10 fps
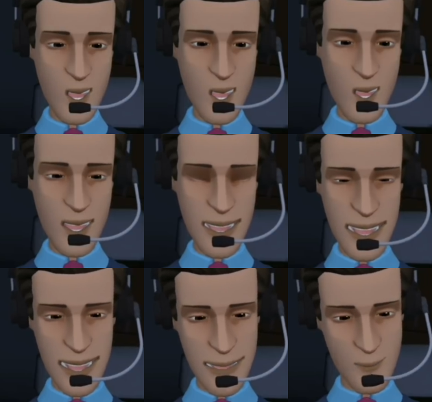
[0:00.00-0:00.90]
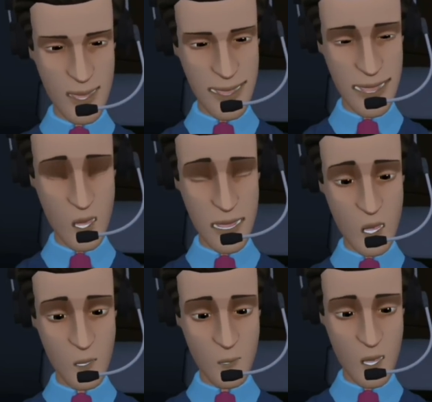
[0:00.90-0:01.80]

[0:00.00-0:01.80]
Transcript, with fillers: জানা নেই কালকে অনেক কিছু দেখলাম